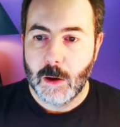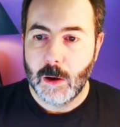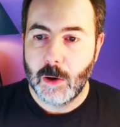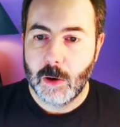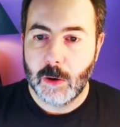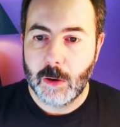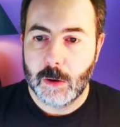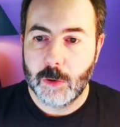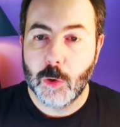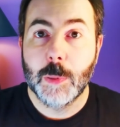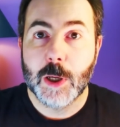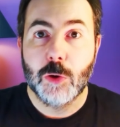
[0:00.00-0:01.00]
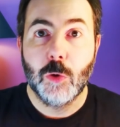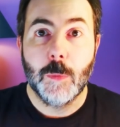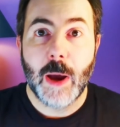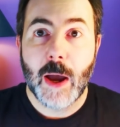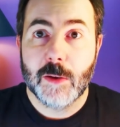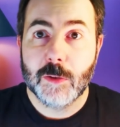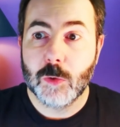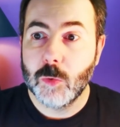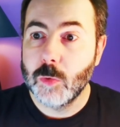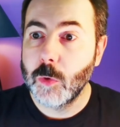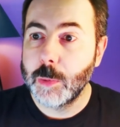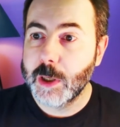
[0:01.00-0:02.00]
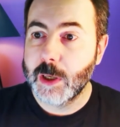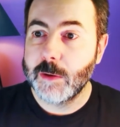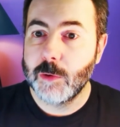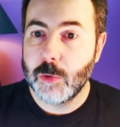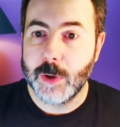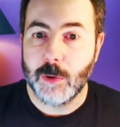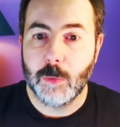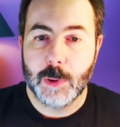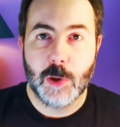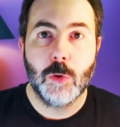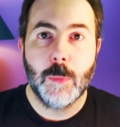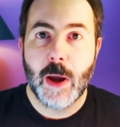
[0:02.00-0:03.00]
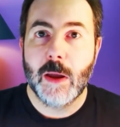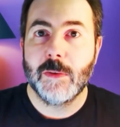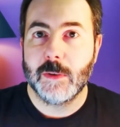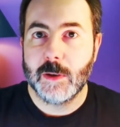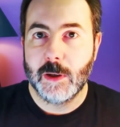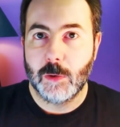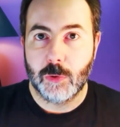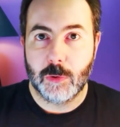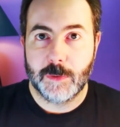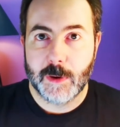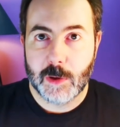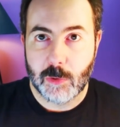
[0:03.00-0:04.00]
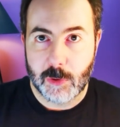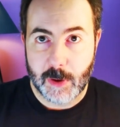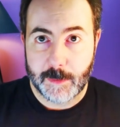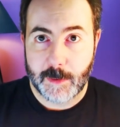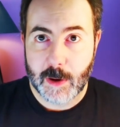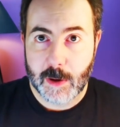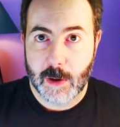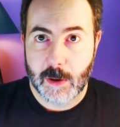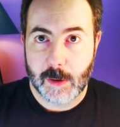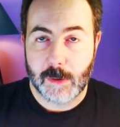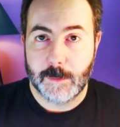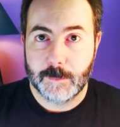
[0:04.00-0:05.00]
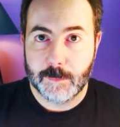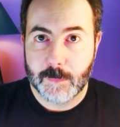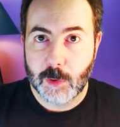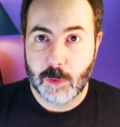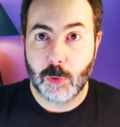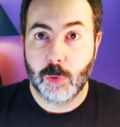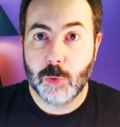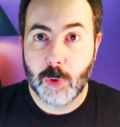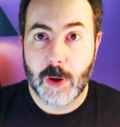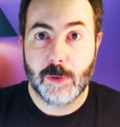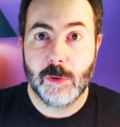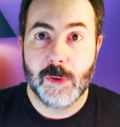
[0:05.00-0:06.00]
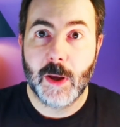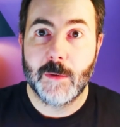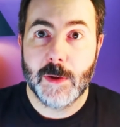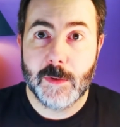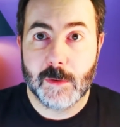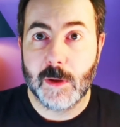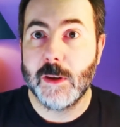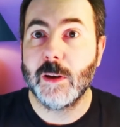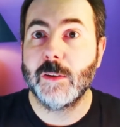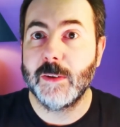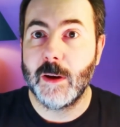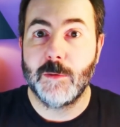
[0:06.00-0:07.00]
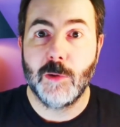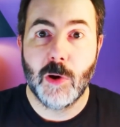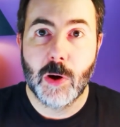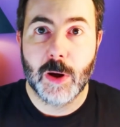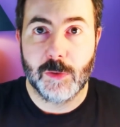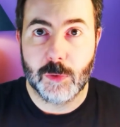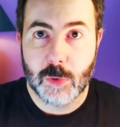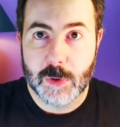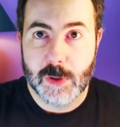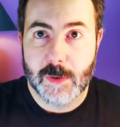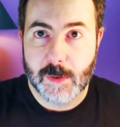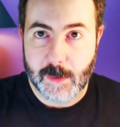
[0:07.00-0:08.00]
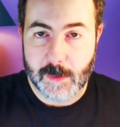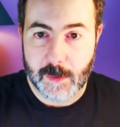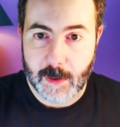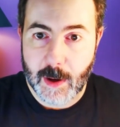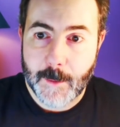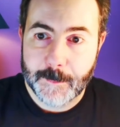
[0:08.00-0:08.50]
Euh, nos briques de base ou nos briques évoluées. Nos briques de base, c'est quand on fait de l'infrastructure as a service, c'est-à-dire serveur, réseau, disque, etc.